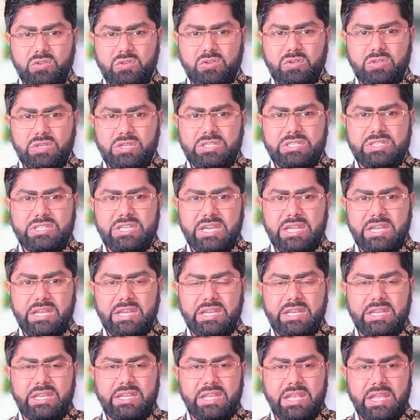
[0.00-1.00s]
করে
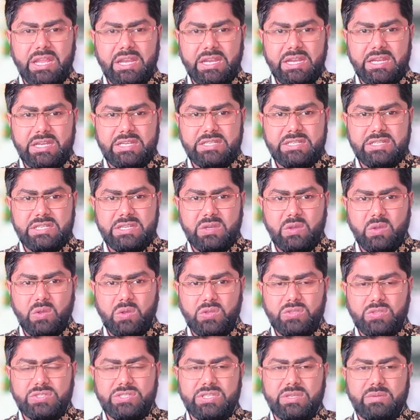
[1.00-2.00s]
শারীরিক এনার্জি
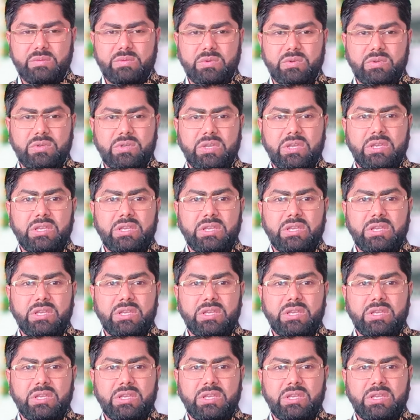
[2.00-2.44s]
লস এবং